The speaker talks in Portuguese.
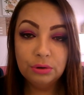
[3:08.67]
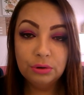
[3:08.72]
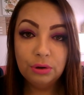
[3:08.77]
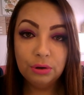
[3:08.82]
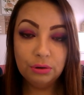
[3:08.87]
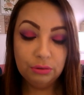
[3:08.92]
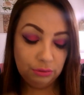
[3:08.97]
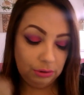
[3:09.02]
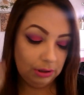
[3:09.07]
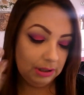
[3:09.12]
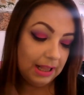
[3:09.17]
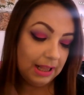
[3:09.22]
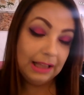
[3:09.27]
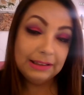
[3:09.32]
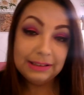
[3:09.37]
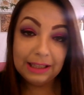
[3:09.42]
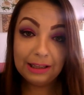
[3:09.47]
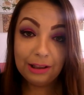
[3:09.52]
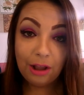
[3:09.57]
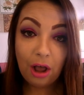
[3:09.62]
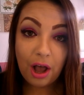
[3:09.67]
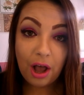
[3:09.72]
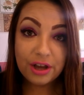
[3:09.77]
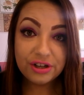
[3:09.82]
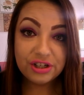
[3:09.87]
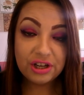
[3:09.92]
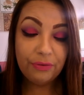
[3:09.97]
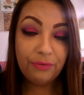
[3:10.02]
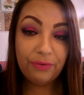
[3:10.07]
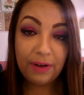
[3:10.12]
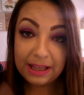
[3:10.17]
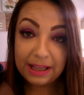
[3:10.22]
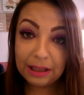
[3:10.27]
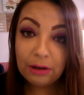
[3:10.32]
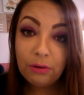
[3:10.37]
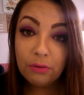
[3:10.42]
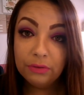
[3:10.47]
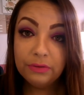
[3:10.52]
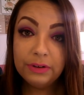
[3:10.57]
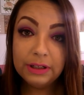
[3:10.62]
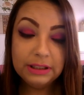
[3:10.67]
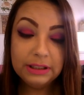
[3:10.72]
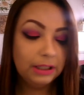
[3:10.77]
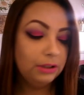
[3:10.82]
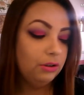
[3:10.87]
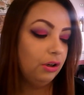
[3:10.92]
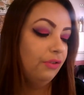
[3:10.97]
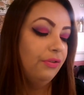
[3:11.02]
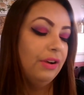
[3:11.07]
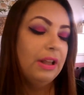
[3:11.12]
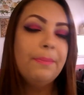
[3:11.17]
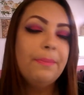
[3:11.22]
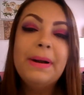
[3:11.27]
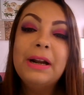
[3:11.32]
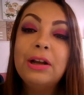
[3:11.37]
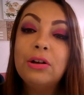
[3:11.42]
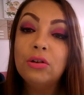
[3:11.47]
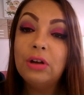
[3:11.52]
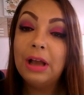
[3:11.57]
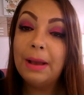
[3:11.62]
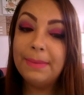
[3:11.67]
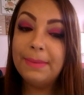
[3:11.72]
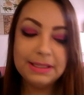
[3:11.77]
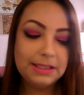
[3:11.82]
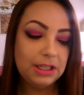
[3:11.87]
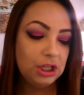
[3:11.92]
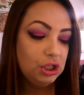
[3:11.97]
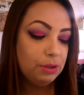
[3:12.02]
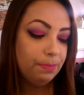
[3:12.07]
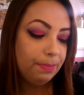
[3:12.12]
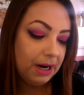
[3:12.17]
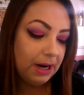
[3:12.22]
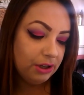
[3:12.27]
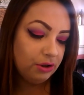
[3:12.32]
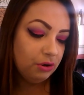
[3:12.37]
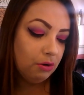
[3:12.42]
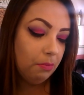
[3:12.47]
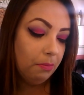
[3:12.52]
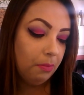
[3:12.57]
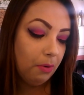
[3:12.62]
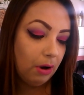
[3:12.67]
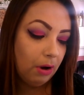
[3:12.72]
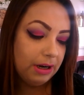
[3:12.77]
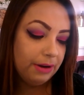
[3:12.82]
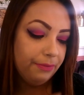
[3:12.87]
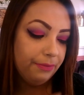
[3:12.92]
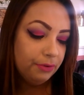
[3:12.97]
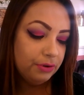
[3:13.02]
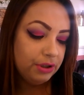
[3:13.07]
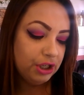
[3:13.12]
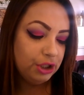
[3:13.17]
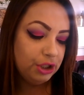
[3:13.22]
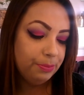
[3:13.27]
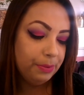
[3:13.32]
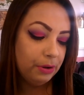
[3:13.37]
do na, na, loja, fala com o vendedor, fala para ele colocar bastante plástico bolha, viu, gente?